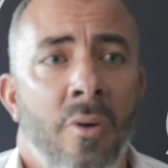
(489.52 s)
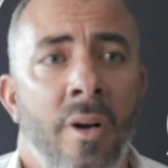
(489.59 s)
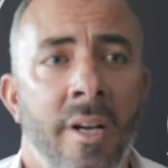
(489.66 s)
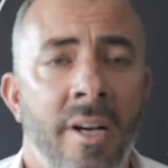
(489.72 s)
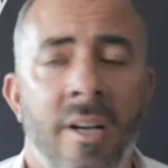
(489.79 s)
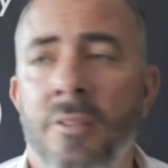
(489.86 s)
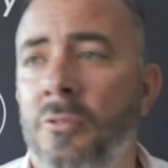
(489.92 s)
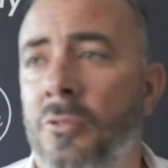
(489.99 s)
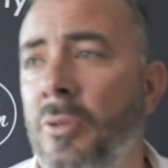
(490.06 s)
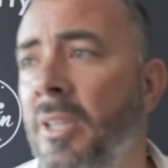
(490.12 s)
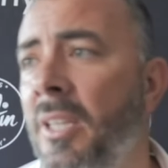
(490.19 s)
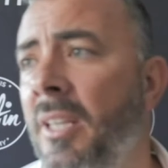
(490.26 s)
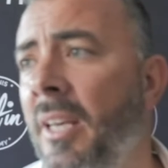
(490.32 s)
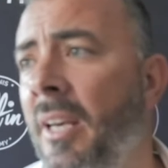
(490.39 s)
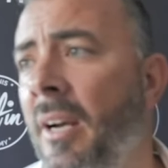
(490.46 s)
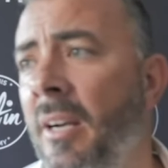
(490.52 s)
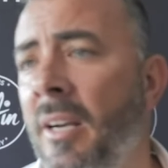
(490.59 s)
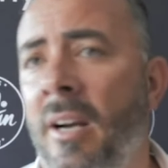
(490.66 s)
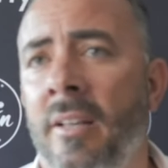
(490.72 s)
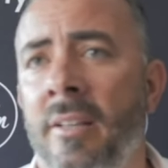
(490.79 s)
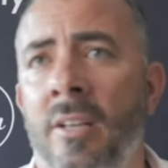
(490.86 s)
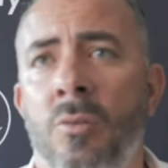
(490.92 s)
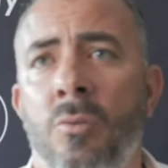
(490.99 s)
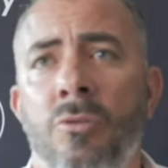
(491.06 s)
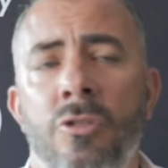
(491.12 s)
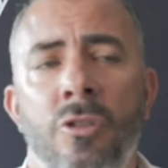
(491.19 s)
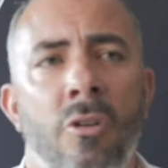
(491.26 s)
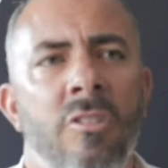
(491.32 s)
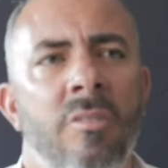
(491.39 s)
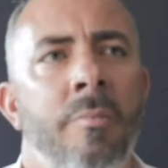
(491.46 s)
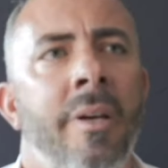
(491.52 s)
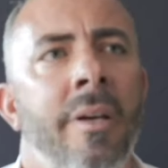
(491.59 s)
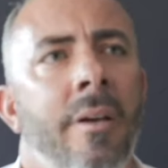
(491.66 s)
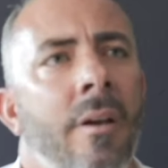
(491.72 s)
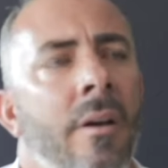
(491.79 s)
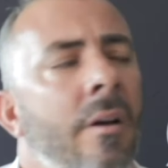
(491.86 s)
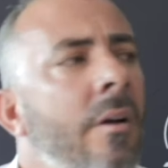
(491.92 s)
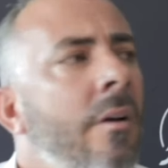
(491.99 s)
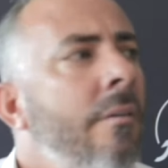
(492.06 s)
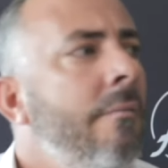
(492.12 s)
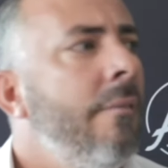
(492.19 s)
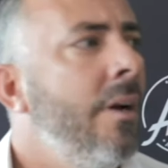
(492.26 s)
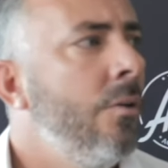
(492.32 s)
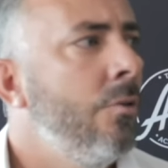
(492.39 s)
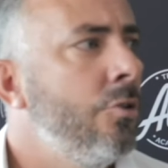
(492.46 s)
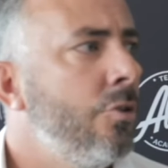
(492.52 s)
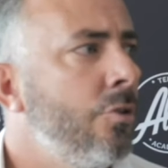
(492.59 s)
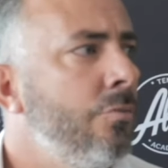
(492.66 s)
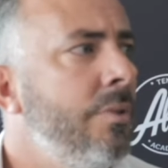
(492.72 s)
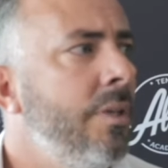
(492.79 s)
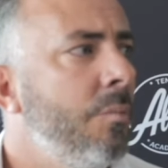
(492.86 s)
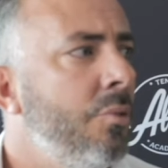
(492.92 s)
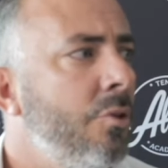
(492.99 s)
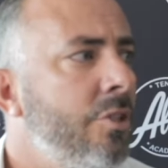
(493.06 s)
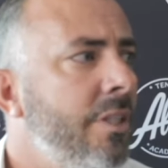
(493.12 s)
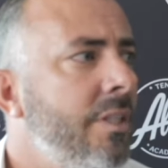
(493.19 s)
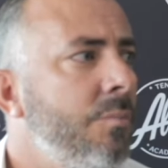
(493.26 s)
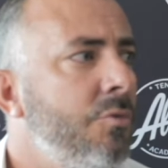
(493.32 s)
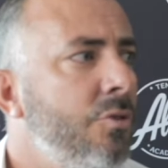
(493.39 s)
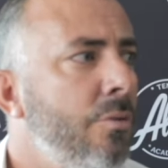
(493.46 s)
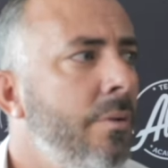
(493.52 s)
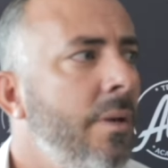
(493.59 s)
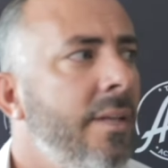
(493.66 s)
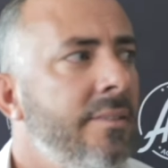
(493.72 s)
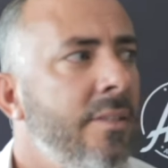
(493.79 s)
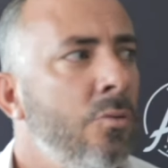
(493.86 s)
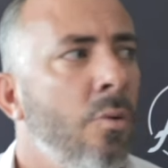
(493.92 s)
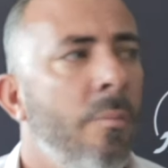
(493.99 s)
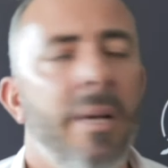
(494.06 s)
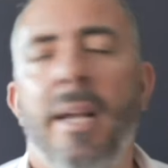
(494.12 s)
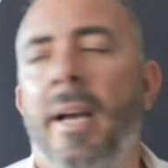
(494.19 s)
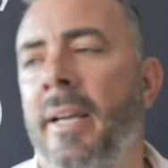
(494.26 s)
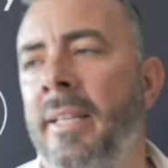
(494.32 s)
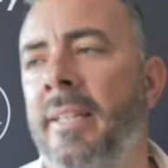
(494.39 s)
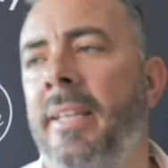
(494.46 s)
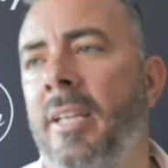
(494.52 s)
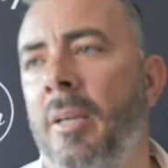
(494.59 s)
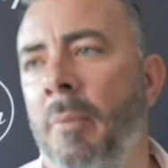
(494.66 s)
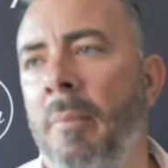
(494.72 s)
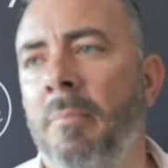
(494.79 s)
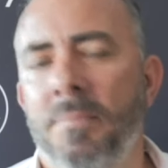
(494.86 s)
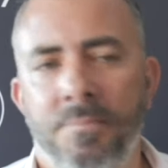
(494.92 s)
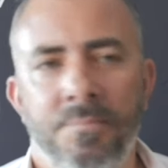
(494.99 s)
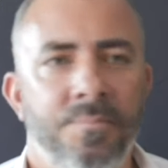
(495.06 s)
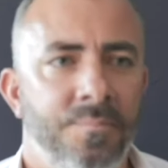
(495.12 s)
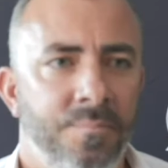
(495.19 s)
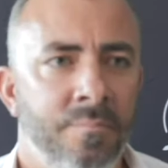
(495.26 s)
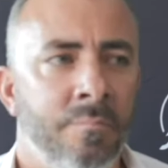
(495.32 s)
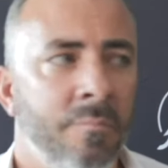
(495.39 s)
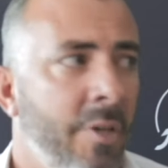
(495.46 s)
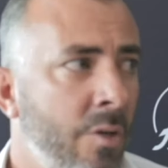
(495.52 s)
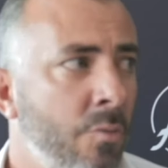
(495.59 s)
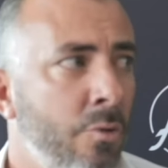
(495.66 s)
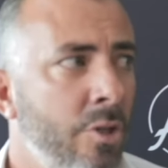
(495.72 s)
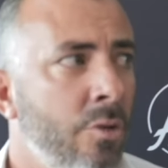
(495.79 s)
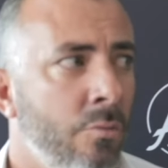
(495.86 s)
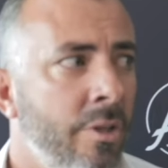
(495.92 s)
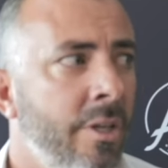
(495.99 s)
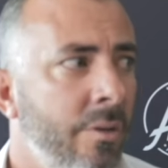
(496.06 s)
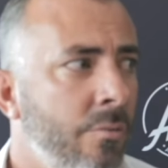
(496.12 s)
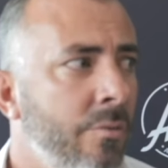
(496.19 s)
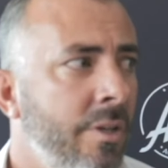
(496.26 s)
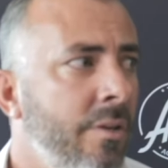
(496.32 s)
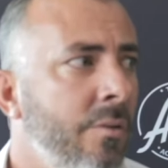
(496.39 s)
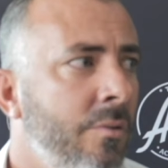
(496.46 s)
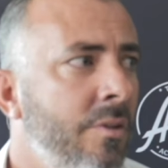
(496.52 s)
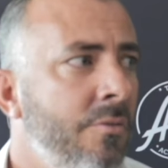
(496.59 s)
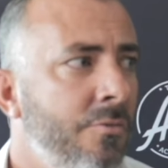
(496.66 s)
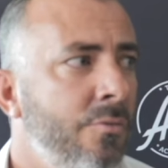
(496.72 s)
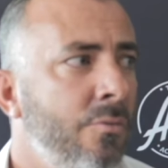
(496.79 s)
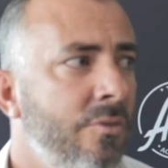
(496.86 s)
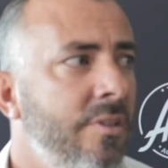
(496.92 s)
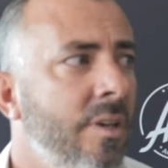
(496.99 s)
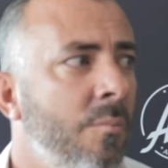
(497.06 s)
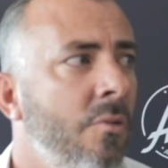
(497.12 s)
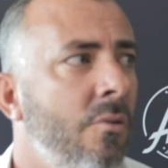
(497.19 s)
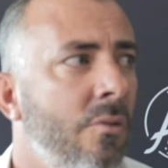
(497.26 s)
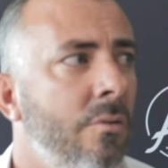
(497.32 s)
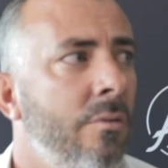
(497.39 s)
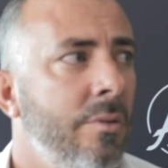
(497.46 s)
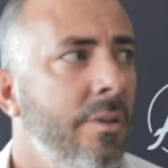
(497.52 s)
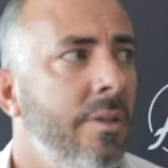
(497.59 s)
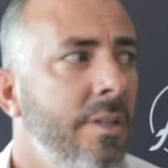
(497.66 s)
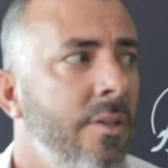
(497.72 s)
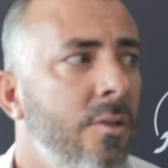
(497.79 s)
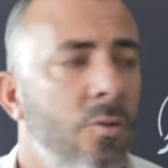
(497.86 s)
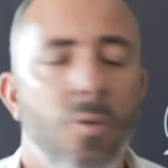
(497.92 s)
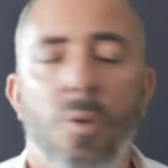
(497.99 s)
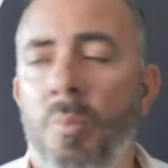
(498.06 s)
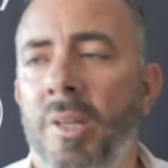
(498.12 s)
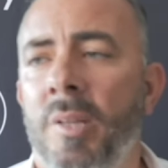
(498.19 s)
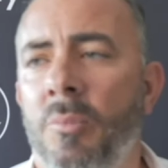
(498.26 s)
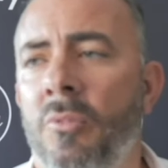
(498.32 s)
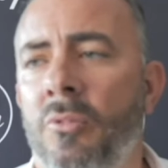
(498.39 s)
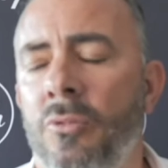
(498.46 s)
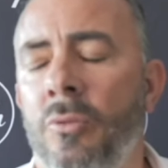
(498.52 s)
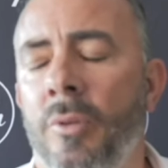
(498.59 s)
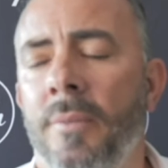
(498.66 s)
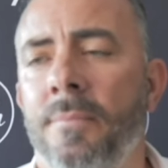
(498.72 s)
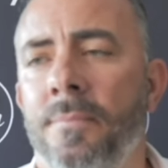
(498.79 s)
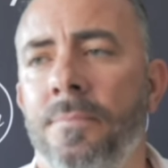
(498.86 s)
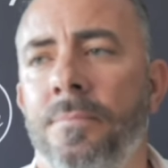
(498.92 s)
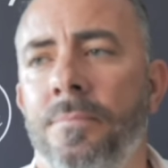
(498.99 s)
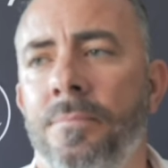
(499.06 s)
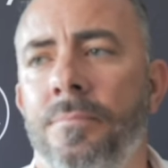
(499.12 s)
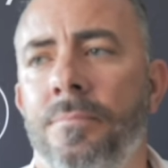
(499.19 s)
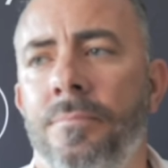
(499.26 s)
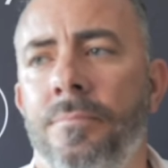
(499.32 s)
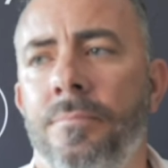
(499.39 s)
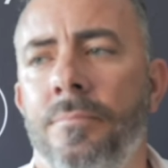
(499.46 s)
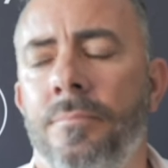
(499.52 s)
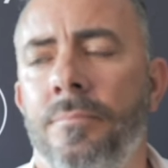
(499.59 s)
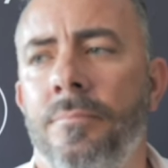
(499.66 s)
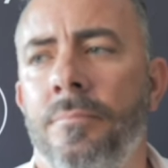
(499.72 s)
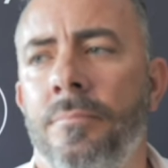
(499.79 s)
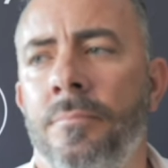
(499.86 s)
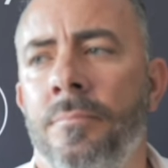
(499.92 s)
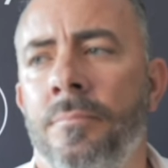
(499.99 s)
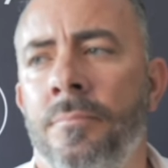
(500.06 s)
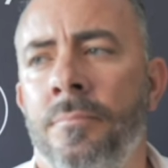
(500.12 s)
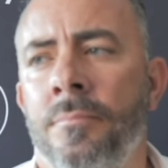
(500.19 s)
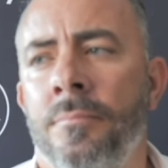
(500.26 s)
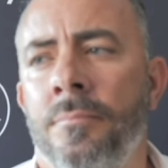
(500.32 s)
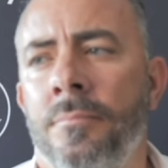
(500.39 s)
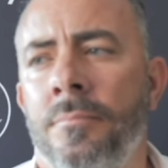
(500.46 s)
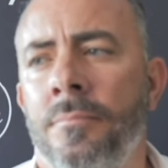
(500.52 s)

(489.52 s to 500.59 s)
un grain de folie et un grain d'inconscience. Mais voilà, aujourd'hui, un projet comme celui-là, ça nous remet à la réalité quand même. Mais oui, on est, on est, on est foncièrement euh, complètement fou. Thierry, c'est